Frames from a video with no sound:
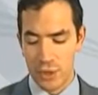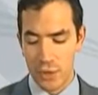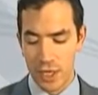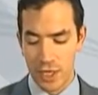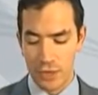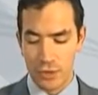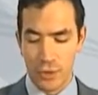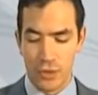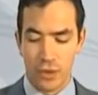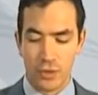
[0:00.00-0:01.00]
con una
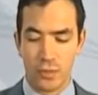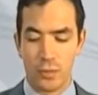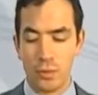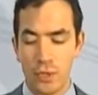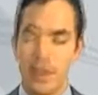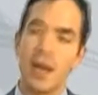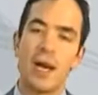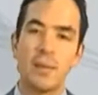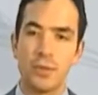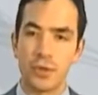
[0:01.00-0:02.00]
resolución muy
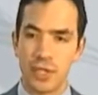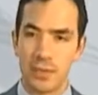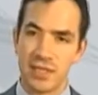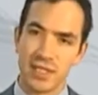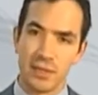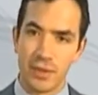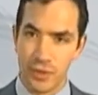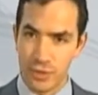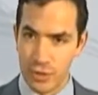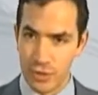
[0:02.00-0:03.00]
baja por temas del
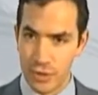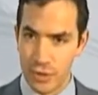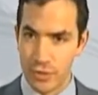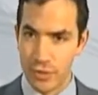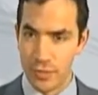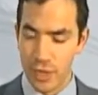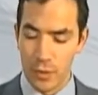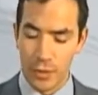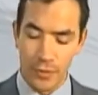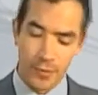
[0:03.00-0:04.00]
vídeo, sobre todo, ¿de
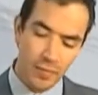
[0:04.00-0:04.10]
acuerdo?